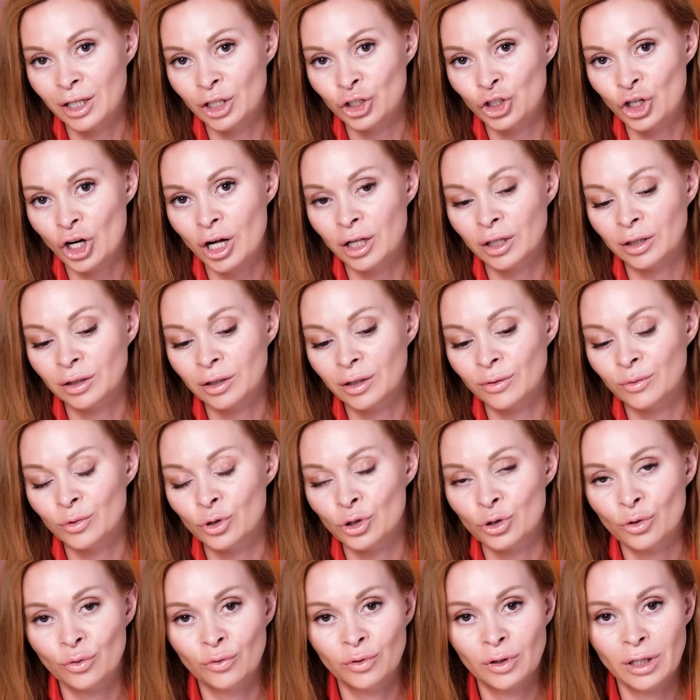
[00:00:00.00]
начало
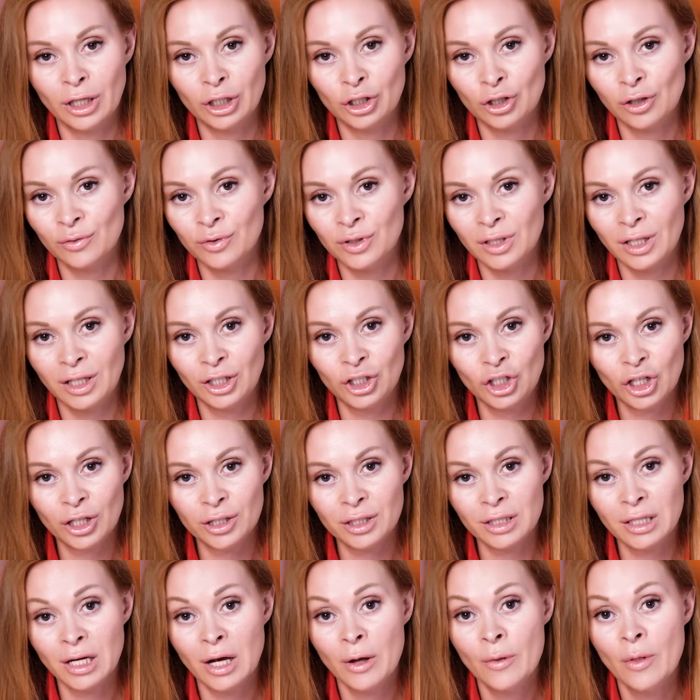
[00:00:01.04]
того, что вы начали
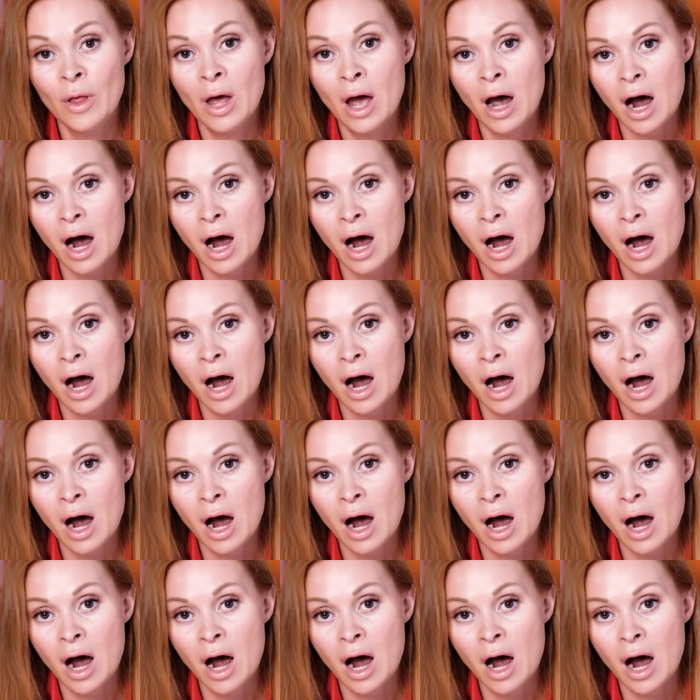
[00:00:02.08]
встречаться,